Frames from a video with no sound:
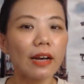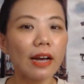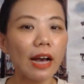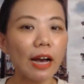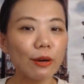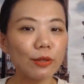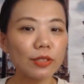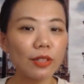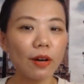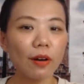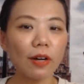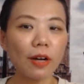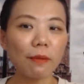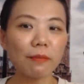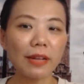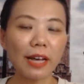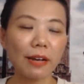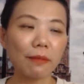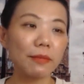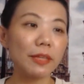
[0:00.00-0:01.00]
เขาต้อง
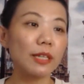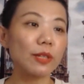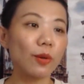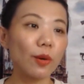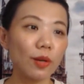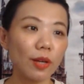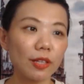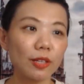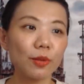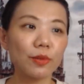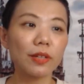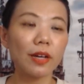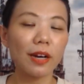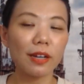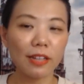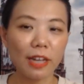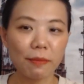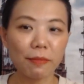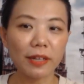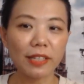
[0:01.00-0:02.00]
กำลังมีกลยุทธ์
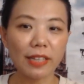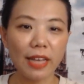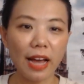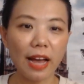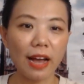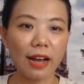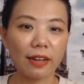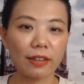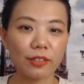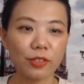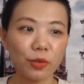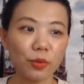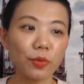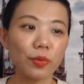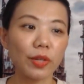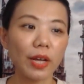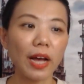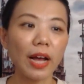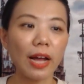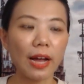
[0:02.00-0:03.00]
อะไรบางอย่างอยู่
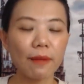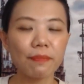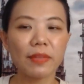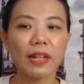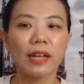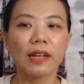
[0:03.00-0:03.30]
นะคะ